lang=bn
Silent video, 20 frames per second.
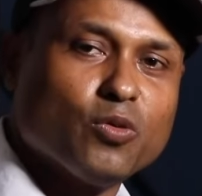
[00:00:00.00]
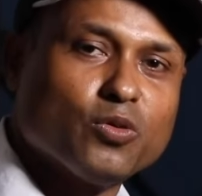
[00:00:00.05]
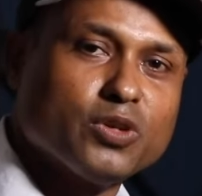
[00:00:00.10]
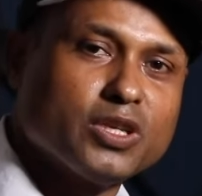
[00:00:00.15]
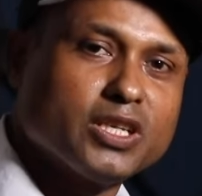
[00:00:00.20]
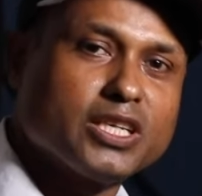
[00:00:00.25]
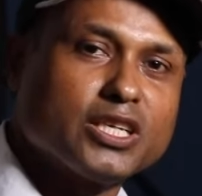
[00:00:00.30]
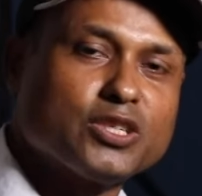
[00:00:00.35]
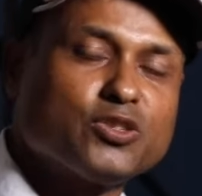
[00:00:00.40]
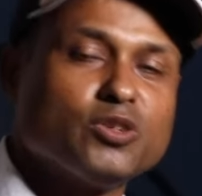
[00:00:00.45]

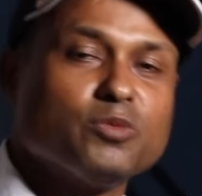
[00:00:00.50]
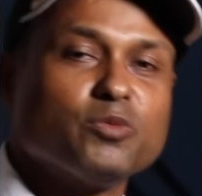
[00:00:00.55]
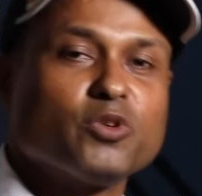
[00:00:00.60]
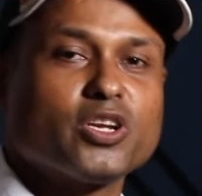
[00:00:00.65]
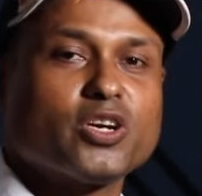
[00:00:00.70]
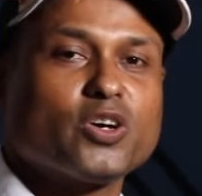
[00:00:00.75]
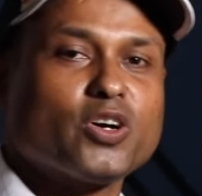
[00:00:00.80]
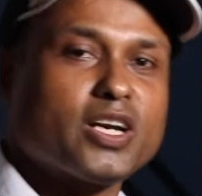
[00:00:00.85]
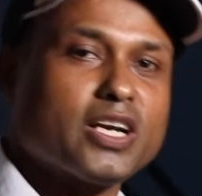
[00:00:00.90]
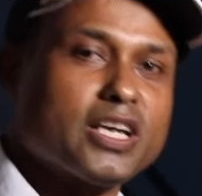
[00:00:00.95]
উনি কিছুই
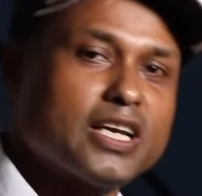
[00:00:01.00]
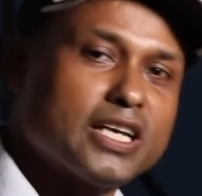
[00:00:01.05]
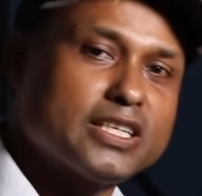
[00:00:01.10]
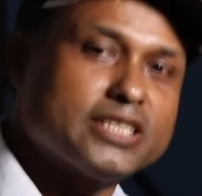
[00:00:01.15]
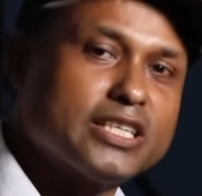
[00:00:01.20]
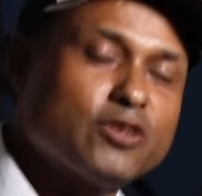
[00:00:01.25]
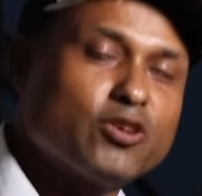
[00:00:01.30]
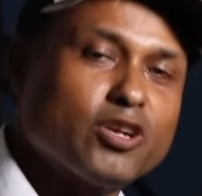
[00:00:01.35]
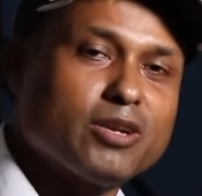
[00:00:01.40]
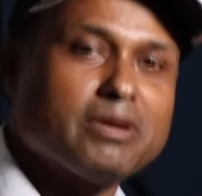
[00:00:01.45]
মনে করেন না
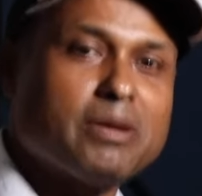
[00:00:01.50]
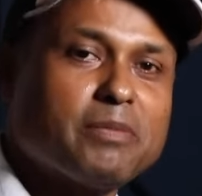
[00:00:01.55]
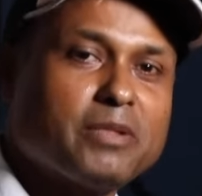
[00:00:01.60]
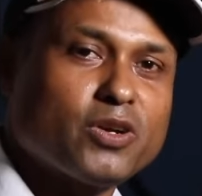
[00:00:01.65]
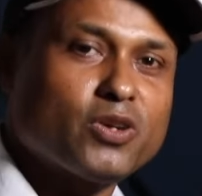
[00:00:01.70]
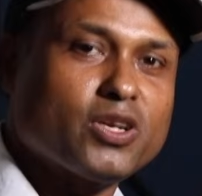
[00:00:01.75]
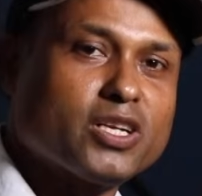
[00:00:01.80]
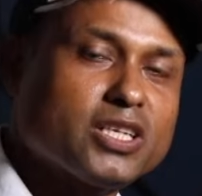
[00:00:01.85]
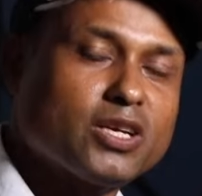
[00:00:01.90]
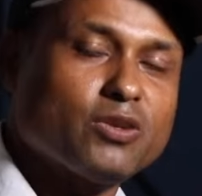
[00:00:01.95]
যে কোনো
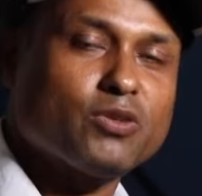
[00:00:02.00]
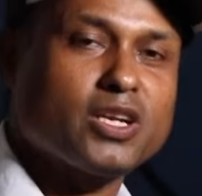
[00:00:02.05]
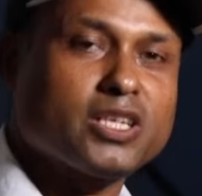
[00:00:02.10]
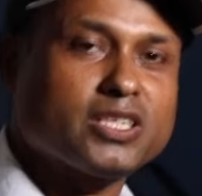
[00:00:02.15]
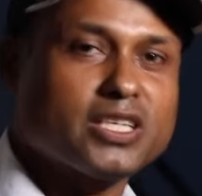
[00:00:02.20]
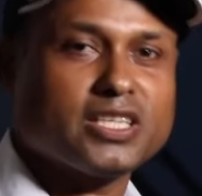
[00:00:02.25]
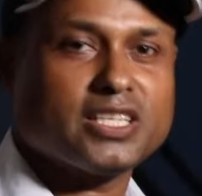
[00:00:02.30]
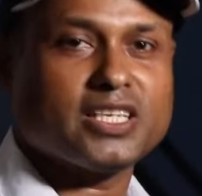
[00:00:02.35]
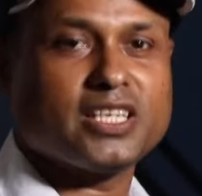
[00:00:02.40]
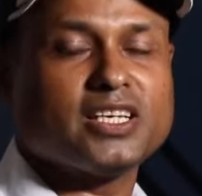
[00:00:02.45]
ব্যাপারে
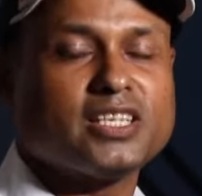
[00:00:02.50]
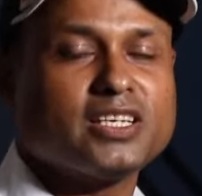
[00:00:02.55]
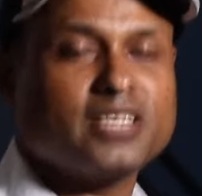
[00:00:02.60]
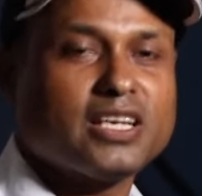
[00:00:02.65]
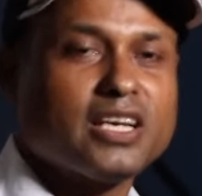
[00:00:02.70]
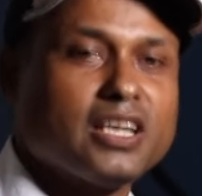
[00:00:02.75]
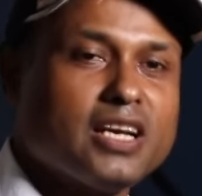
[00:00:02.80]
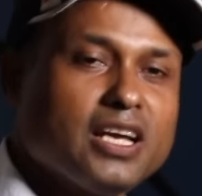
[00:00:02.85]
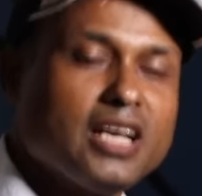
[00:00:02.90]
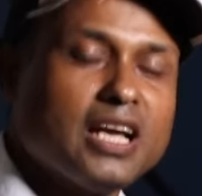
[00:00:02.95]
ওনার সাথে
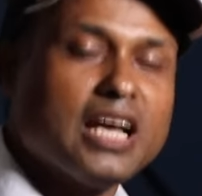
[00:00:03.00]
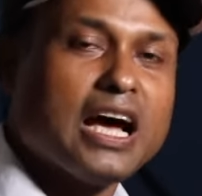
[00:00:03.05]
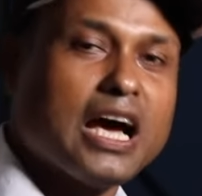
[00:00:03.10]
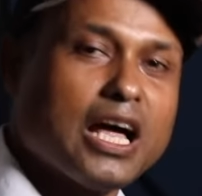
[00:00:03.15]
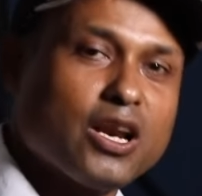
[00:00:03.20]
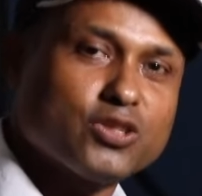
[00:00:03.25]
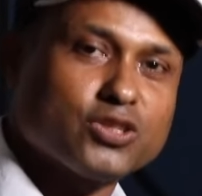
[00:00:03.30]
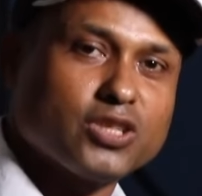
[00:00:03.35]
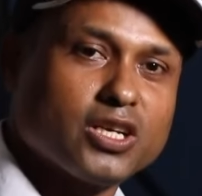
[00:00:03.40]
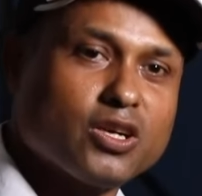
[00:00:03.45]

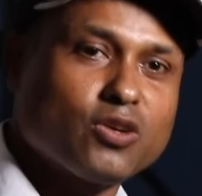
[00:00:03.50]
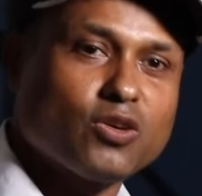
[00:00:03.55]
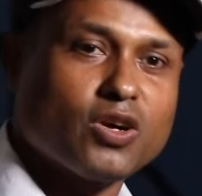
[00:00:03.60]
আলোচনা